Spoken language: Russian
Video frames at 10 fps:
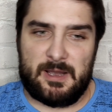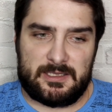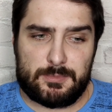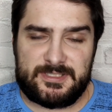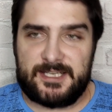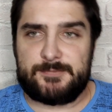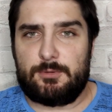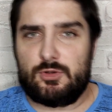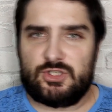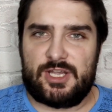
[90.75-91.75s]
Поэтому здесь,
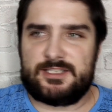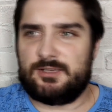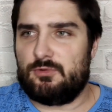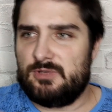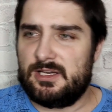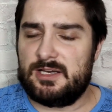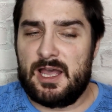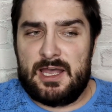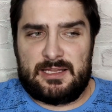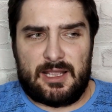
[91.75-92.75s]
получается, у них
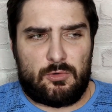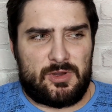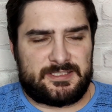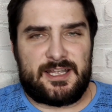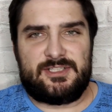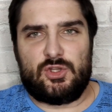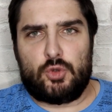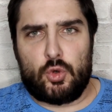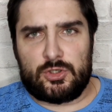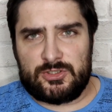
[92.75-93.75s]
такое, знаете,
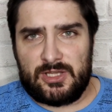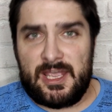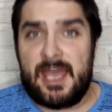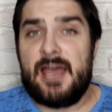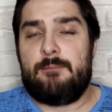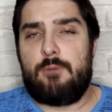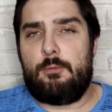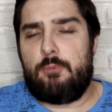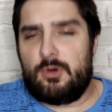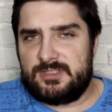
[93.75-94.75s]
турне
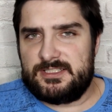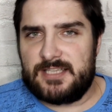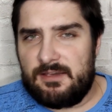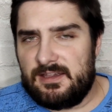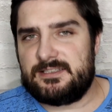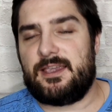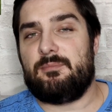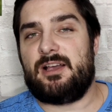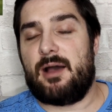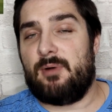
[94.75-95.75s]
по
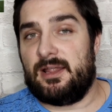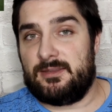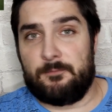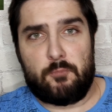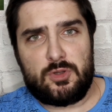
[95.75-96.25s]
постсоветским командам.